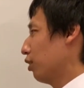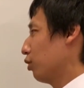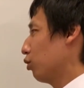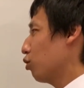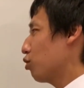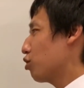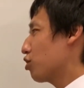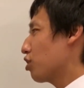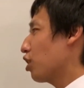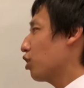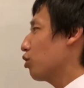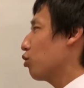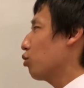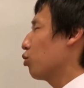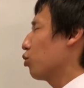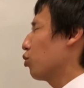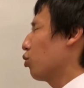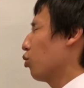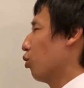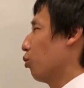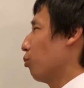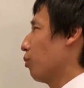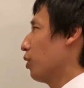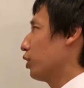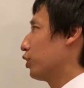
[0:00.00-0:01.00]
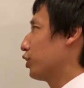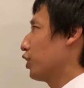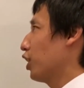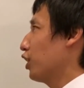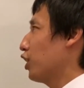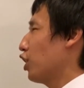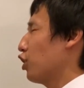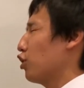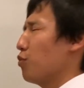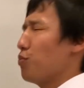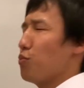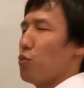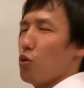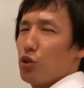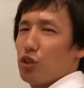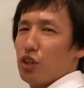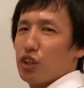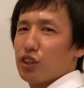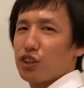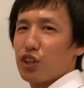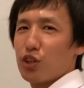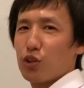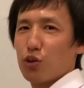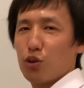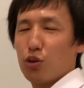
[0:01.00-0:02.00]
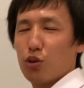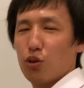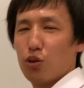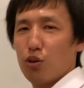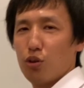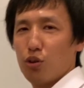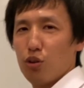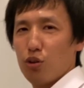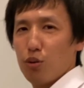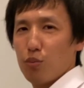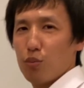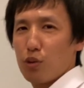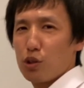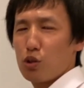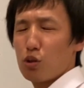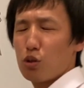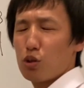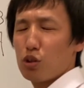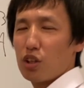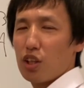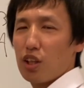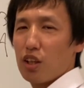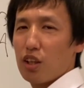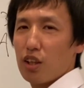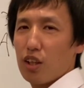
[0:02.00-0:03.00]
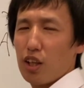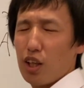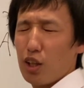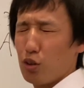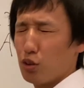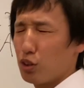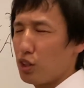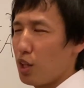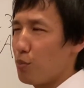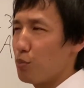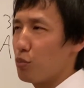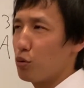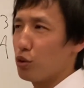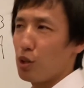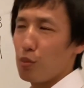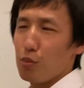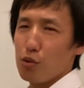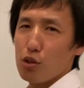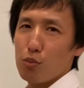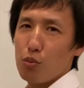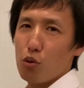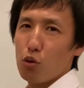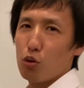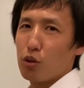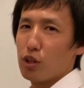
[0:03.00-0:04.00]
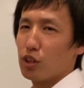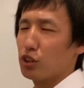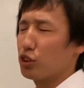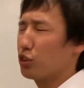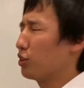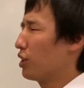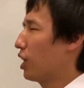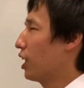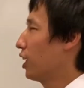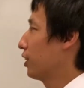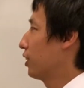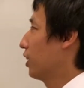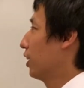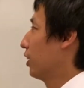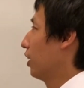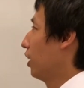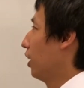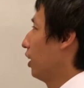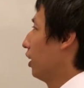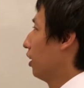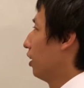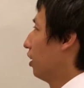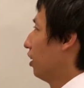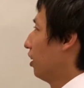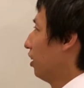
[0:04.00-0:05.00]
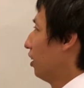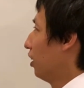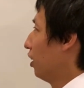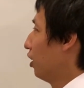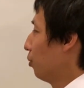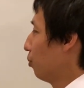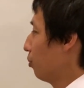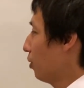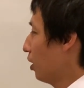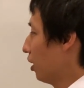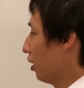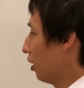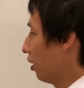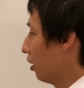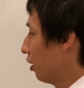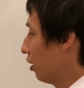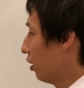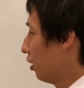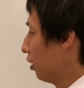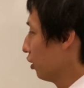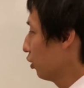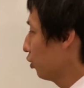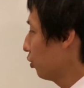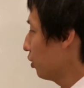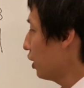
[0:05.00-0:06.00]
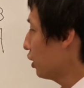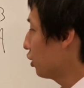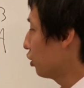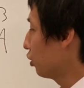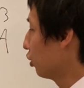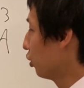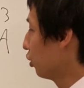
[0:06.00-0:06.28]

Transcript: どっちかというと、まあ、全角っぽいんですけど、ちょっとねあのサンプルで見るボールが少なかったんで、まあとりあえ